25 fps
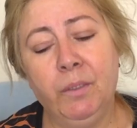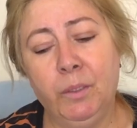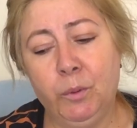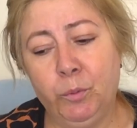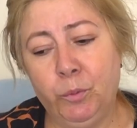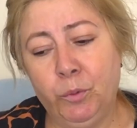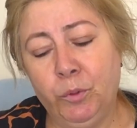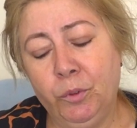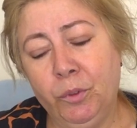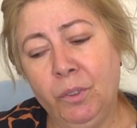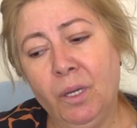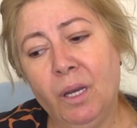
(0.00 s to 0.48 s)

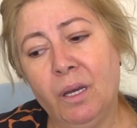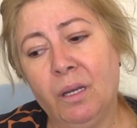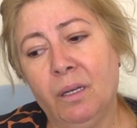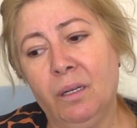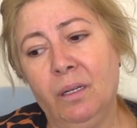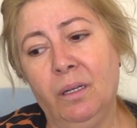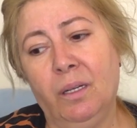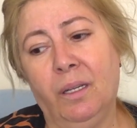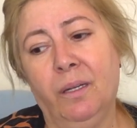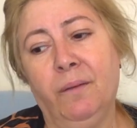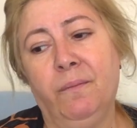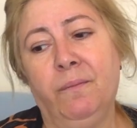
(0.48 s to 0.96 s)
büyük
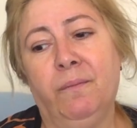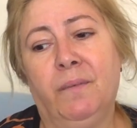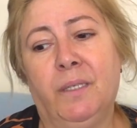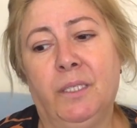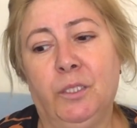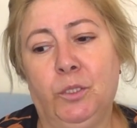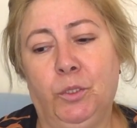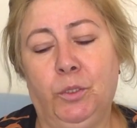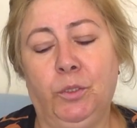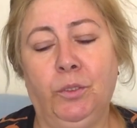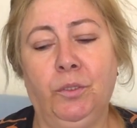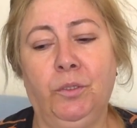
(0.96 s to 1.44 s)
ağrılarım var
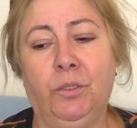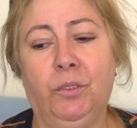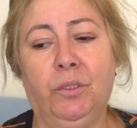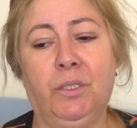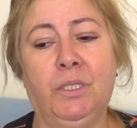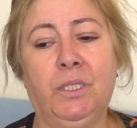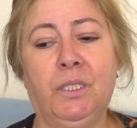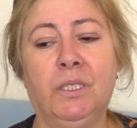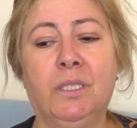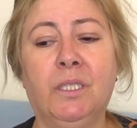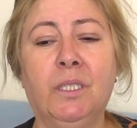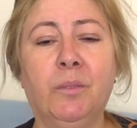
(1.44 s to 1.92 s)
çünkü
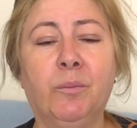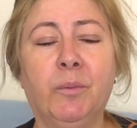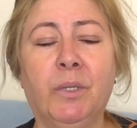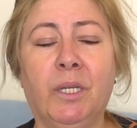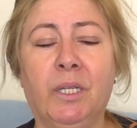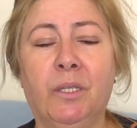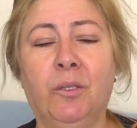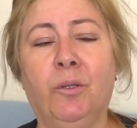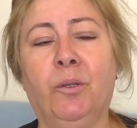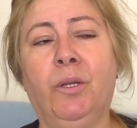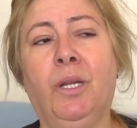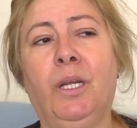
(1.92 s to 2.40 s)

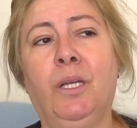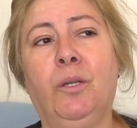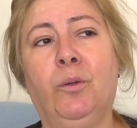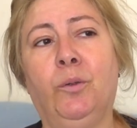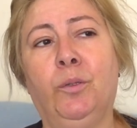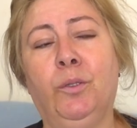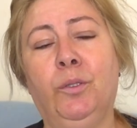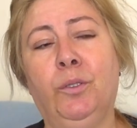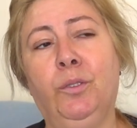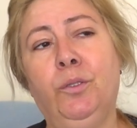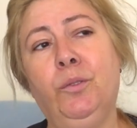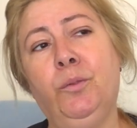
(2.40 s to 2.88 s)
sırtımdan dolayı
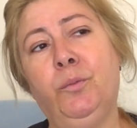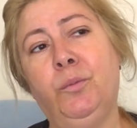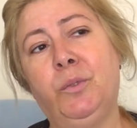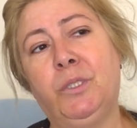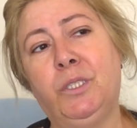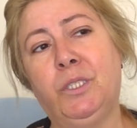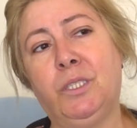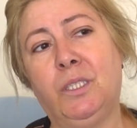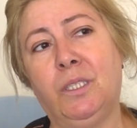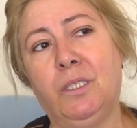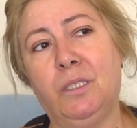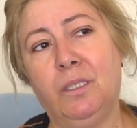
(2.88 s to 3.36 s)
olduğum
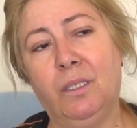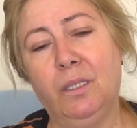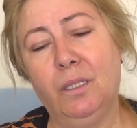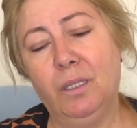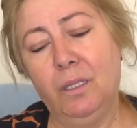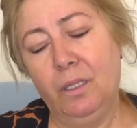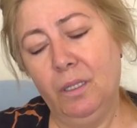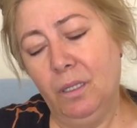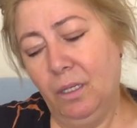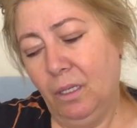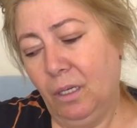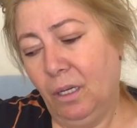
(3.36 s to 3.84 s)
için
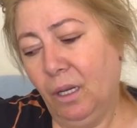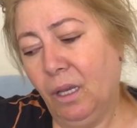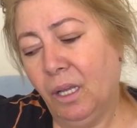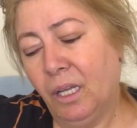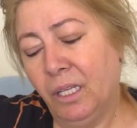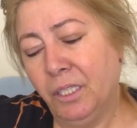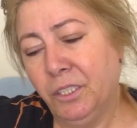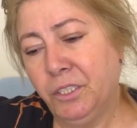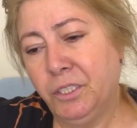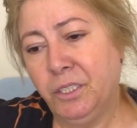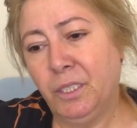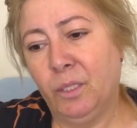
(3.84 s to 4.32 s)

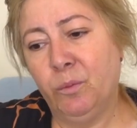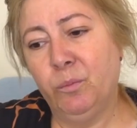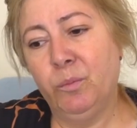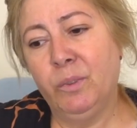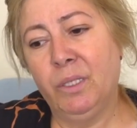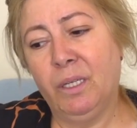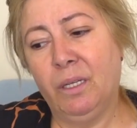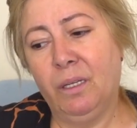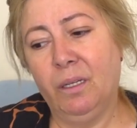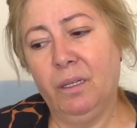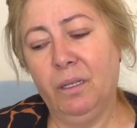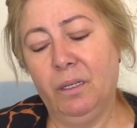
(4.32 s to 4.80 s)

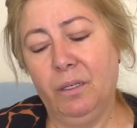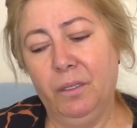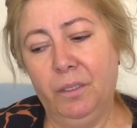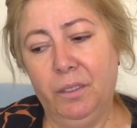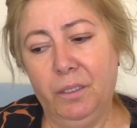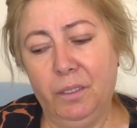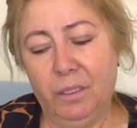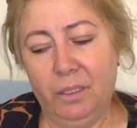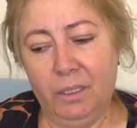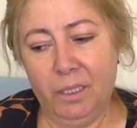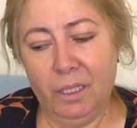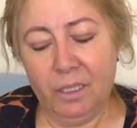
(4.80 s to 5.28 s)
kalçamda
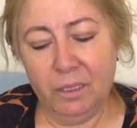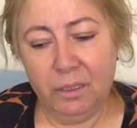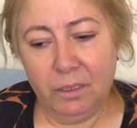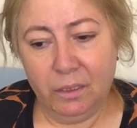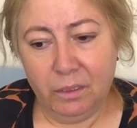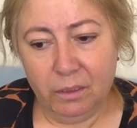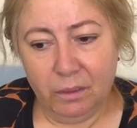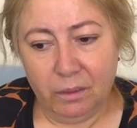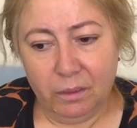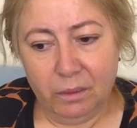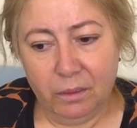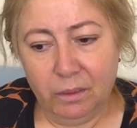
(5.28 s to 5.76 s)

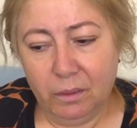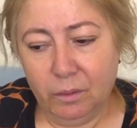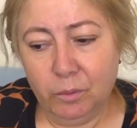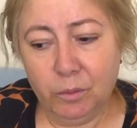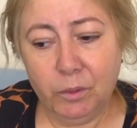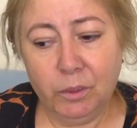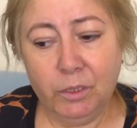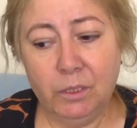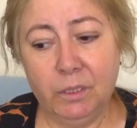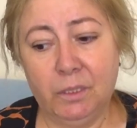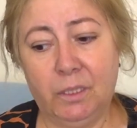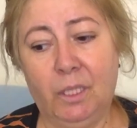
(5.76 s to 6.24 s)
yani
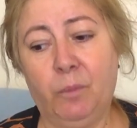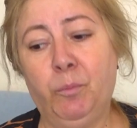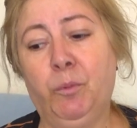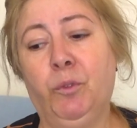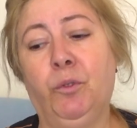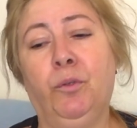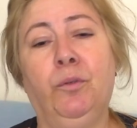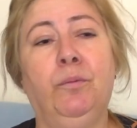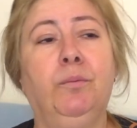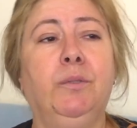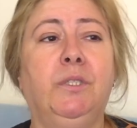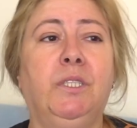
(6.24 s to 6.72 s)
işte
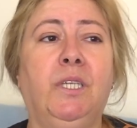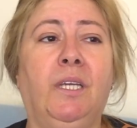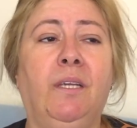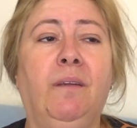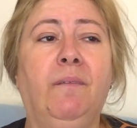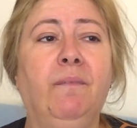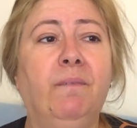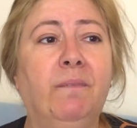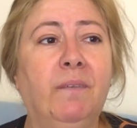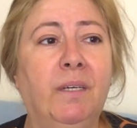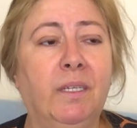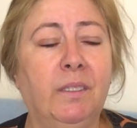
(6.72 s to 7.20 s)
raporum
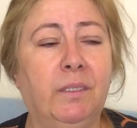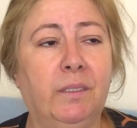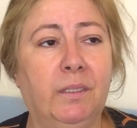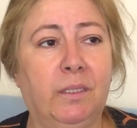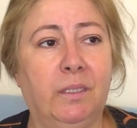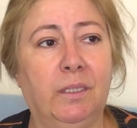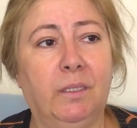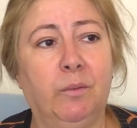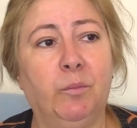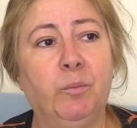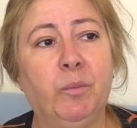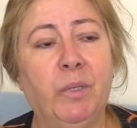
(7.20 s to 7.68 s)
şeyim
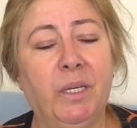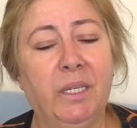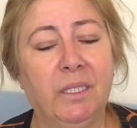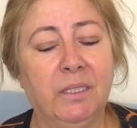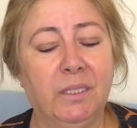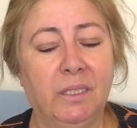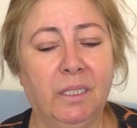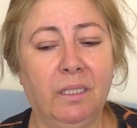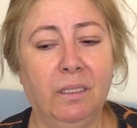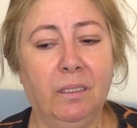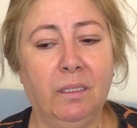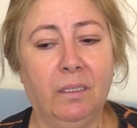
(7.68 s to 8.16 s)
var.
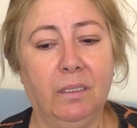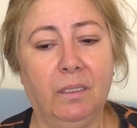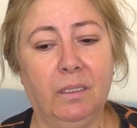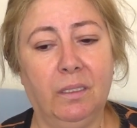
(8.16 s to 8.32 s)
Bazı